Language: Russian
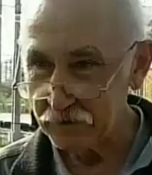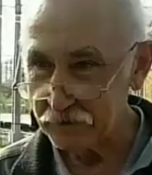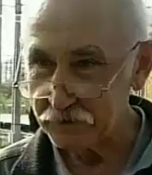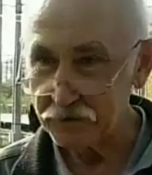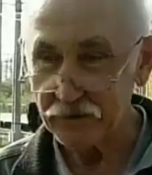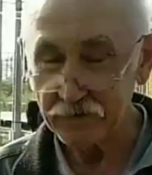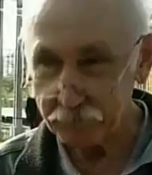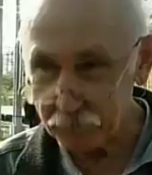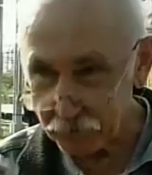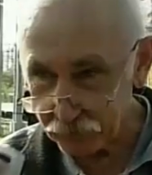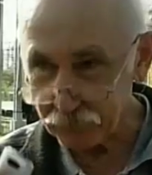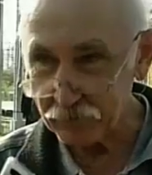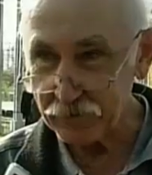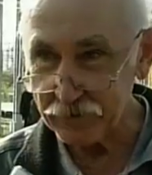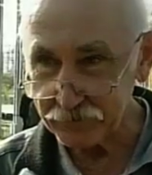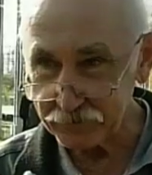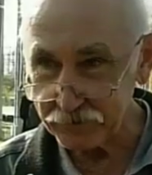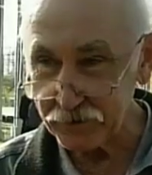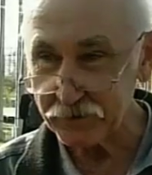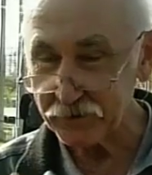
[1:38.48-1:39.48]
Сейчас первая
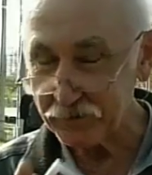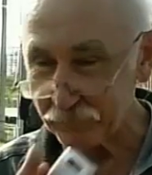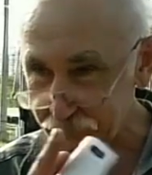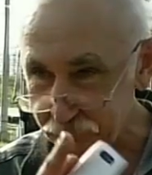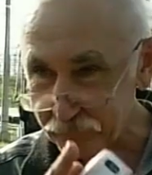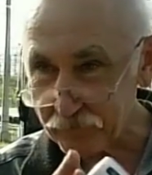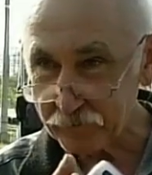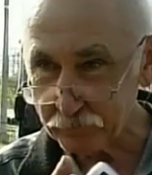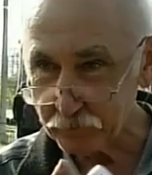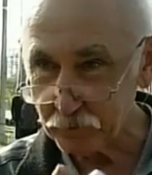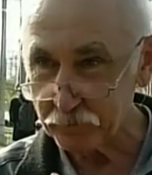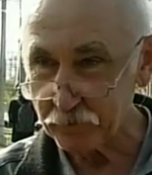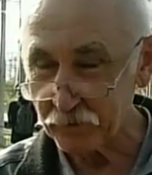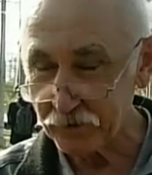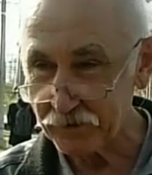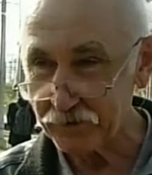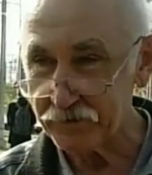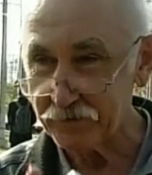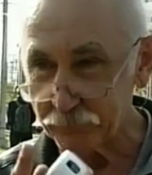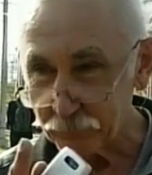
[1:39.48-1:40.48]
электричка в Тверь будет
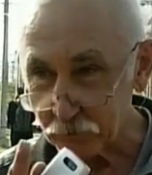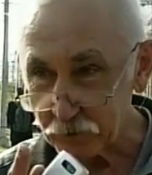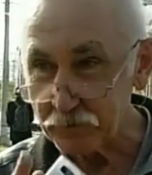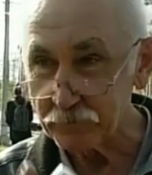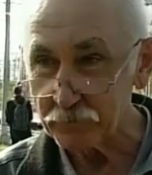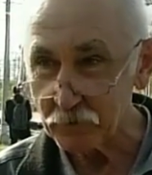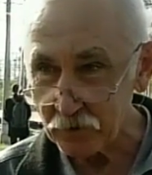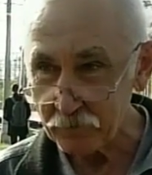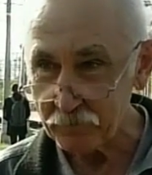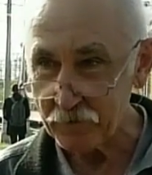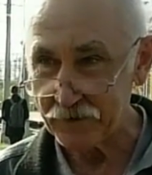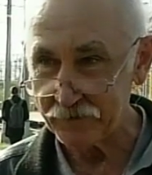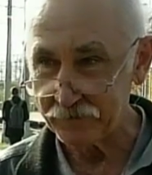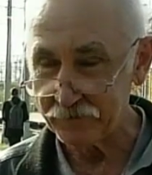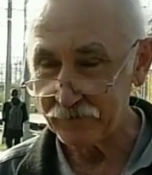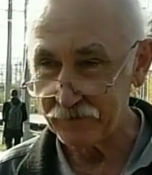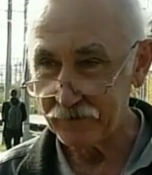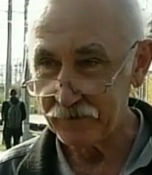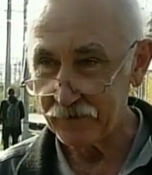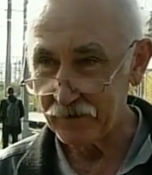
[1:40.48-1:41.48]
приходить 8.05.
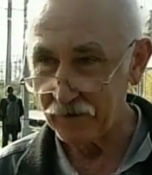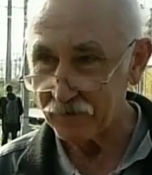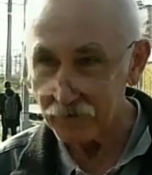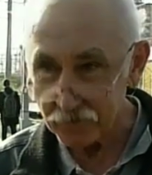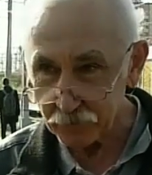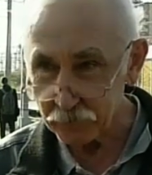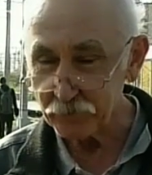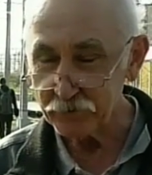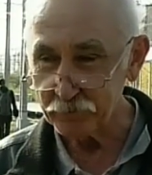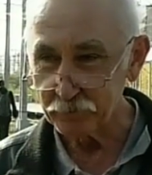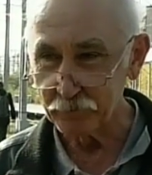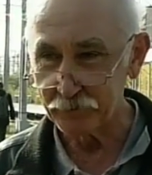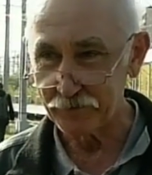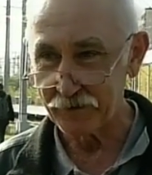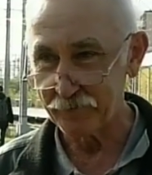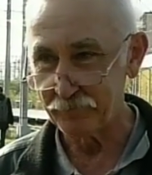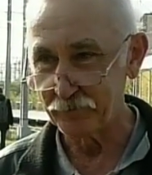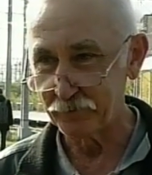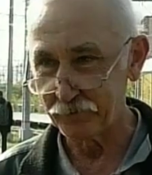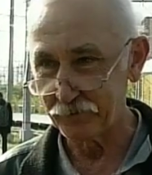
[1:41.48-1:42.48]
А как люди будут на
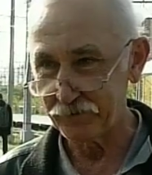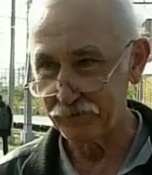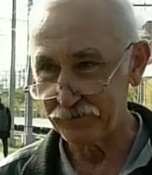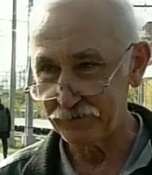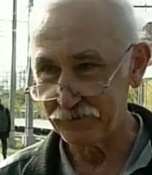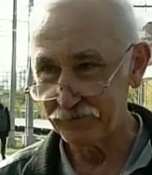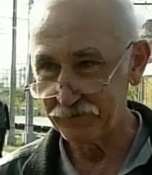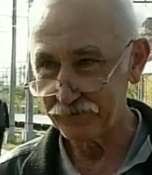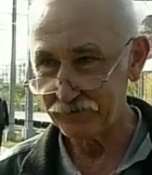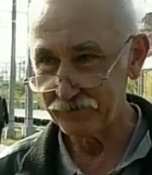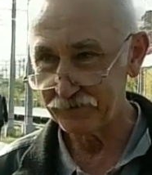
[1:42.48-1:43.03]
работу ездить?